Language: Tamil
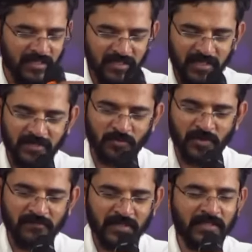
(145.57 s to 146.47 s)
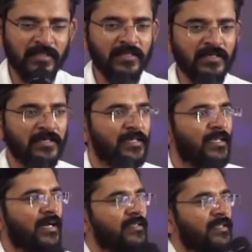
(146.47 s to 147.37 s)
நீ என் கூட வந்து
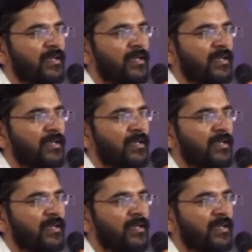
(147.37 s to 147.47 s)
நான்